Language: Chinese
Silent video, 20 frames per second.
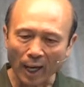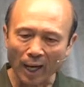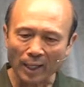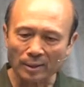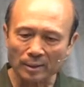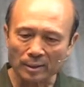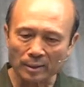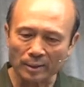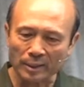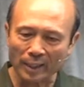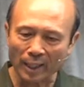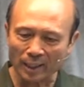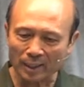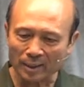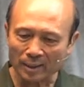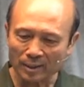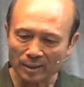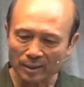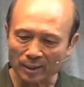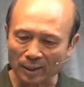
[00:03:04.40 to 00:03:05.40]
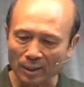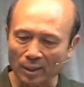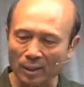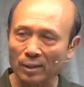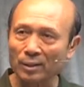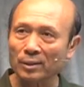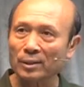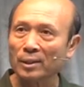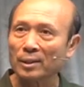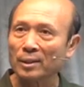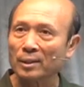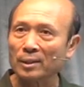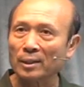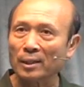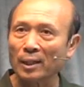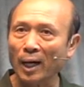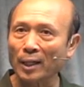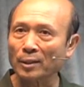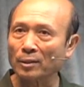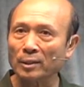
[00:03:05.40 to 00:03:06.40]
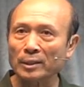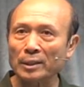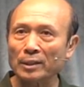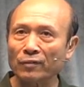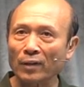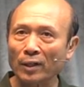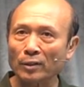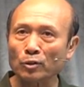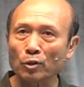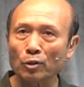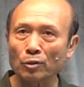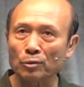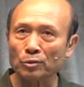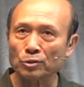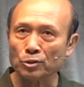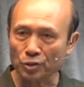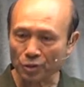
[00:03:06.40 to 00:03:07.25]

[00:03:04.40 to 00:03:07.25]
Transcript: 旱在这个很多地方都